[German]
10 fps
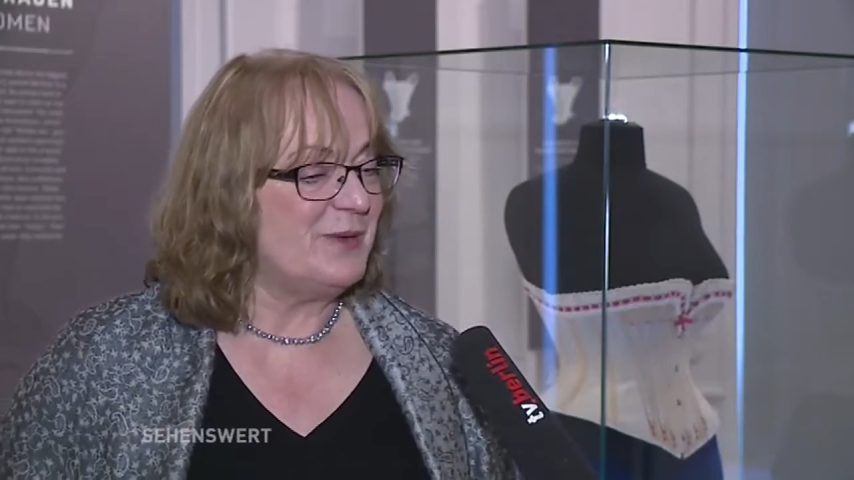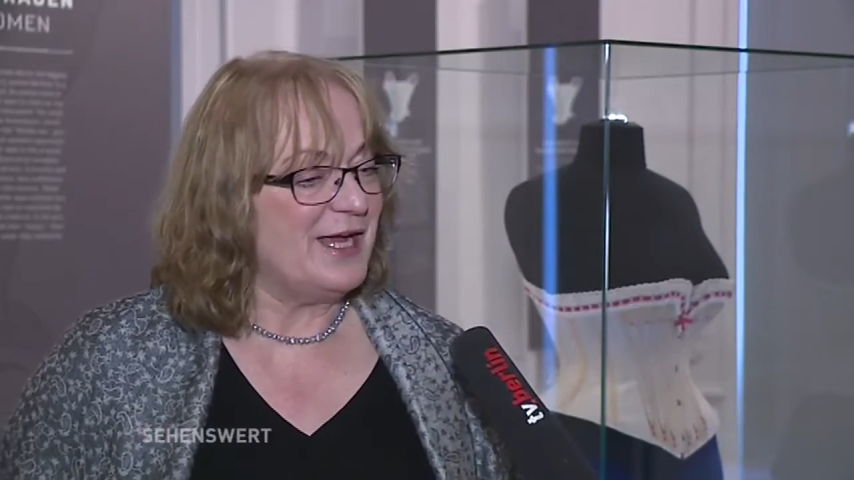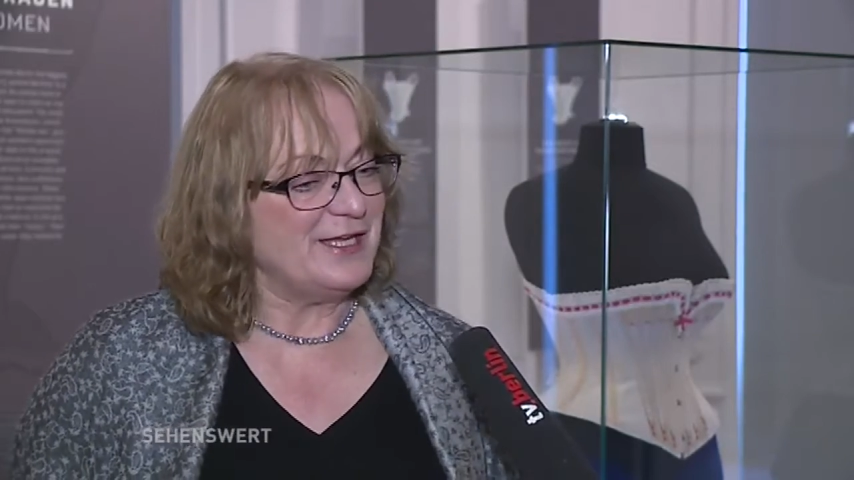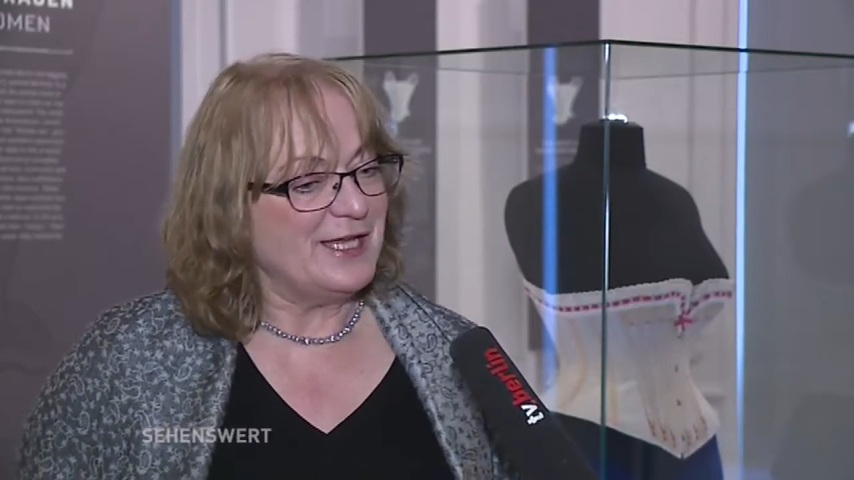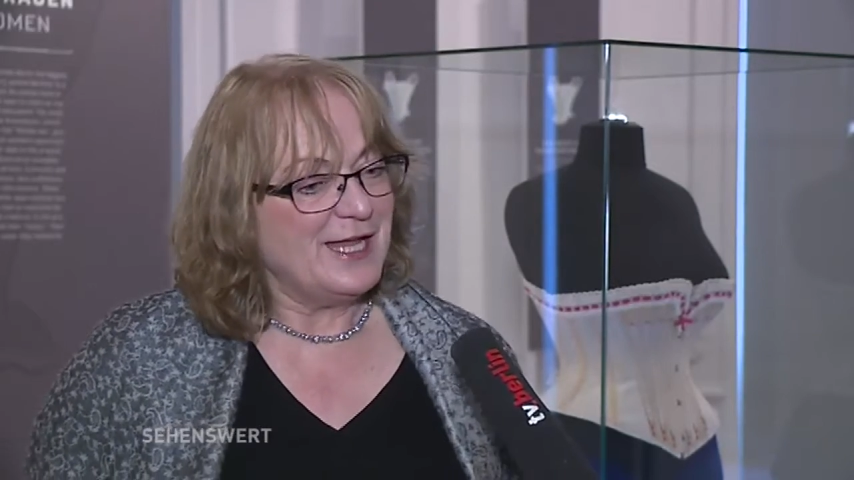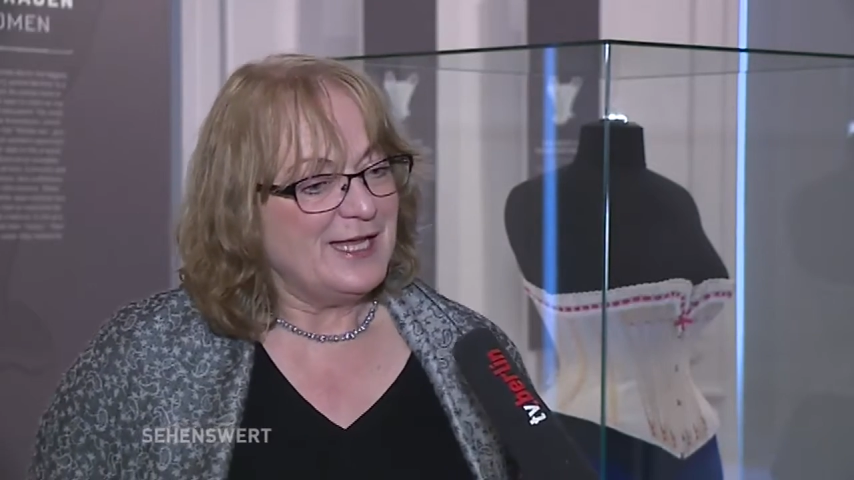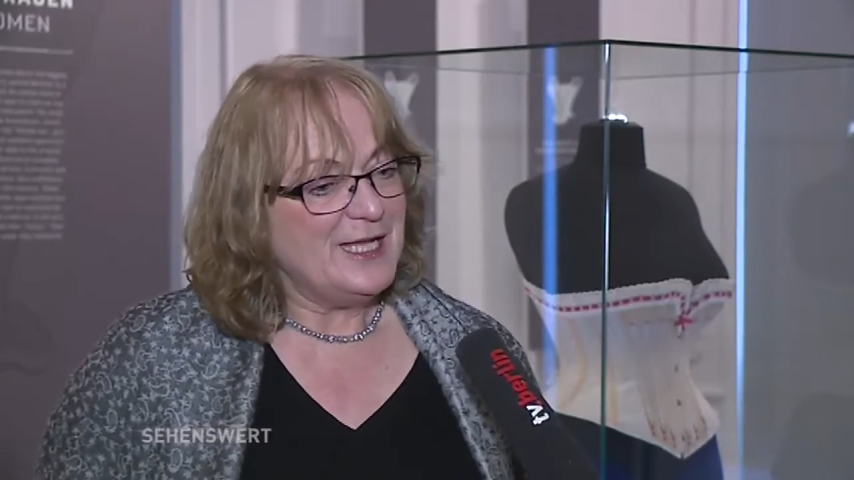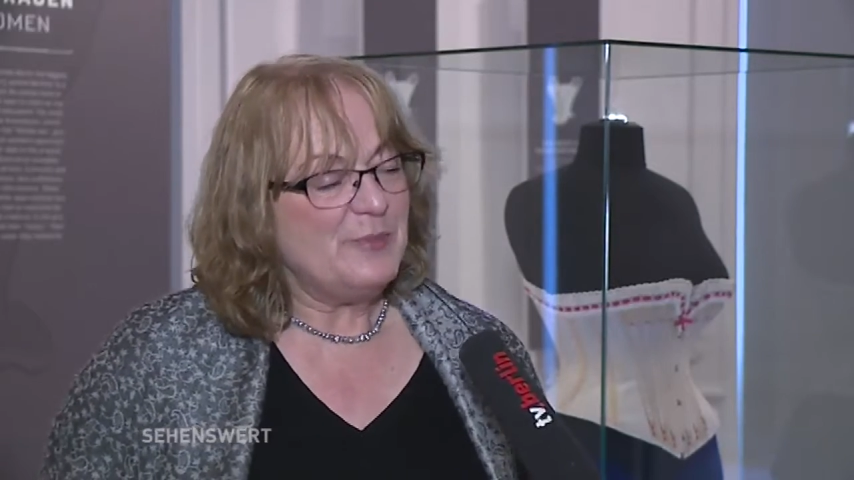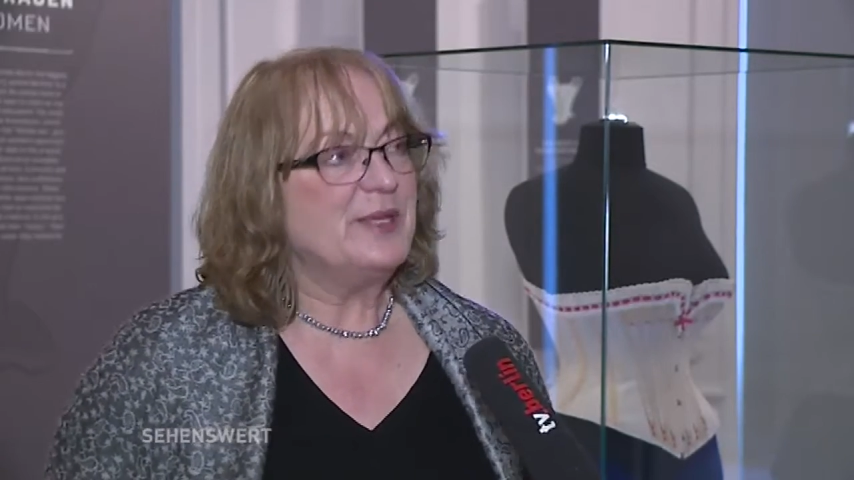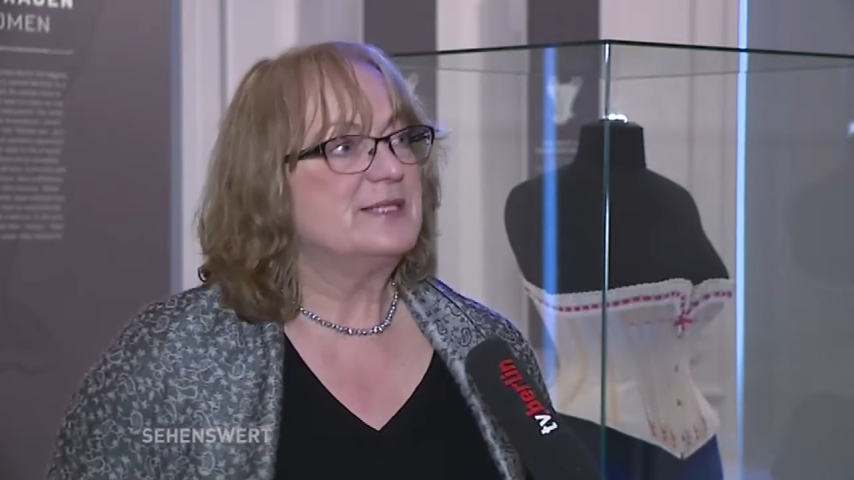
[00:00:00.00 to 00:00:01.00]
mein
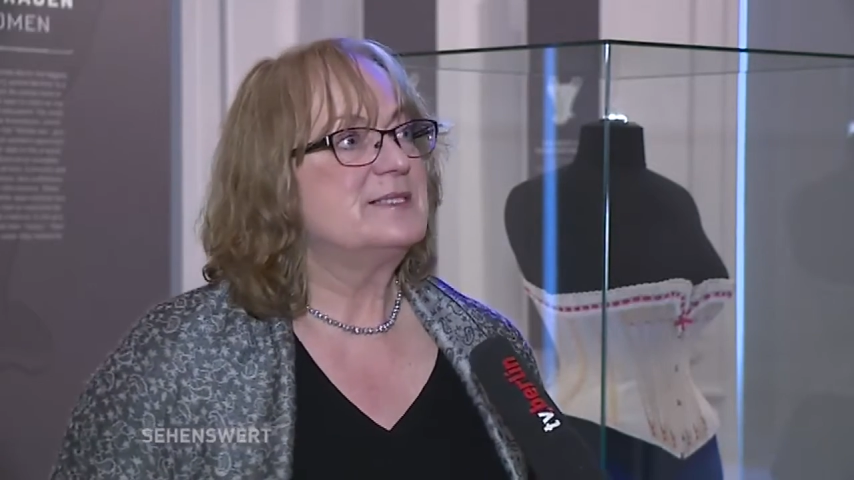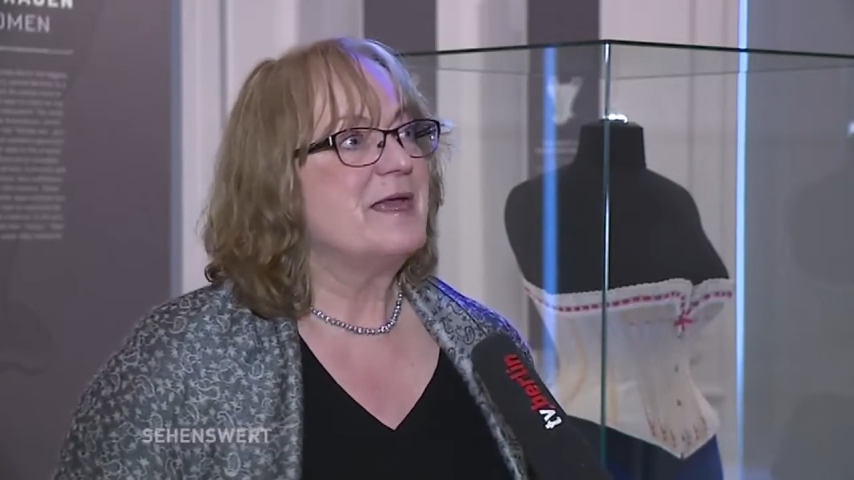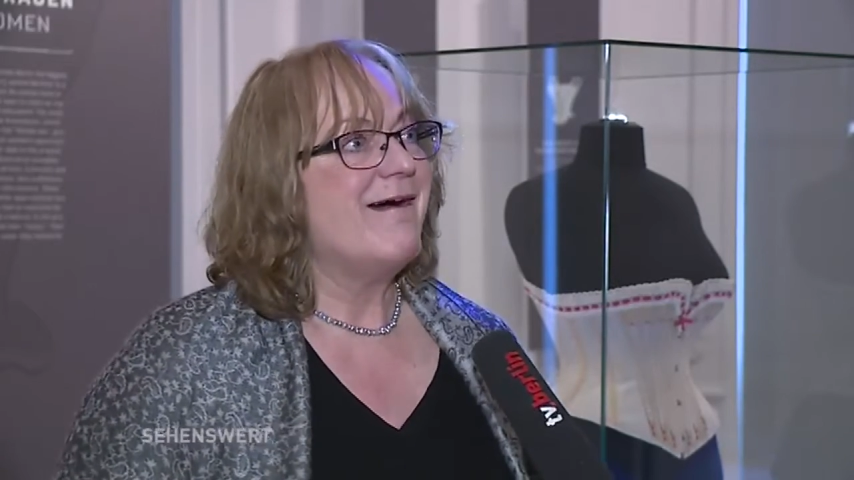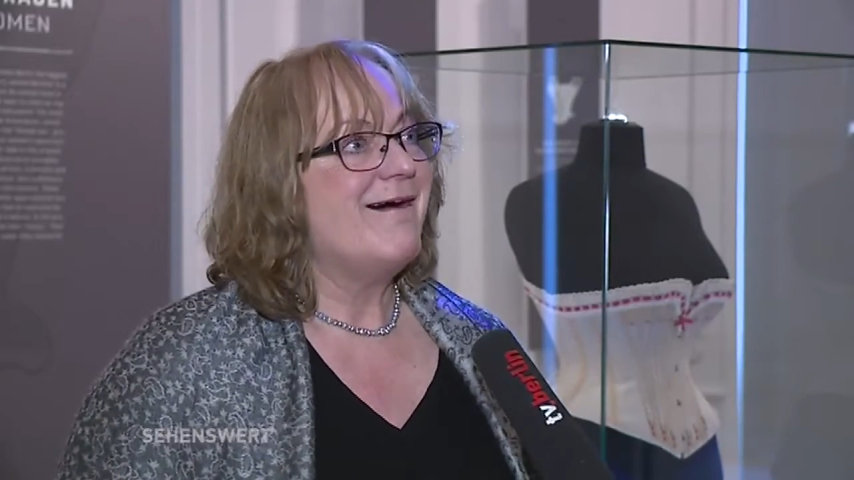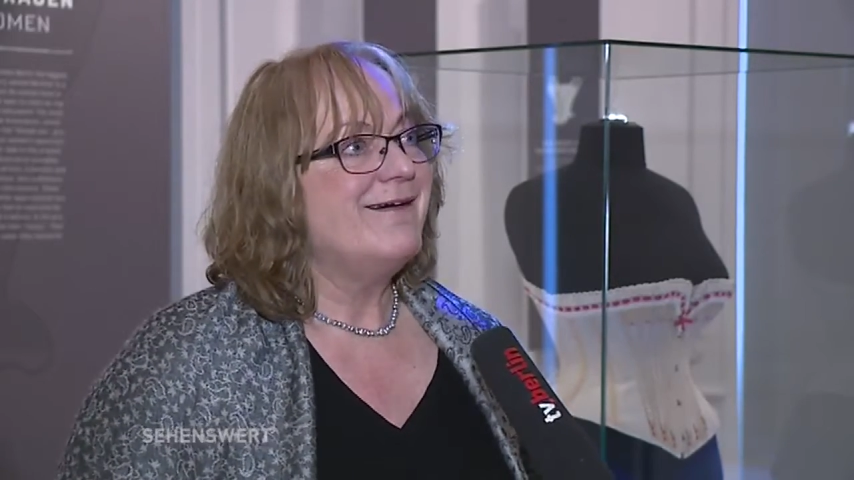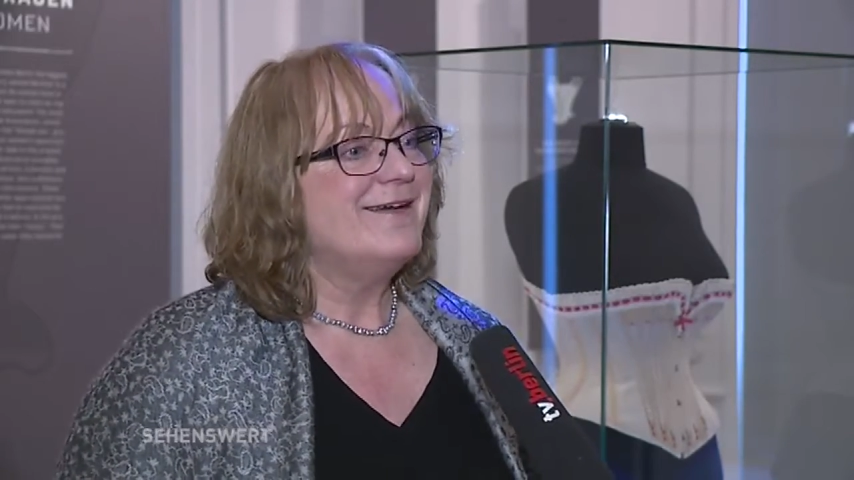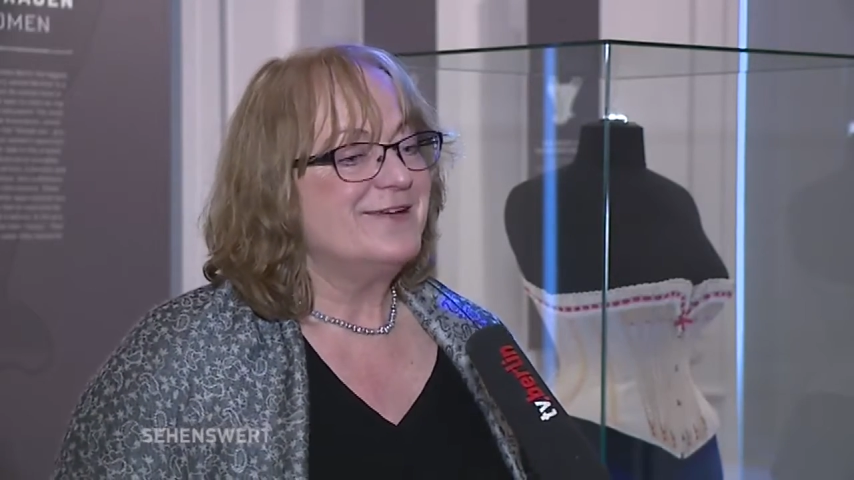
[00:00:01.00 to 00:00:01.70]
Lieblingsjahr,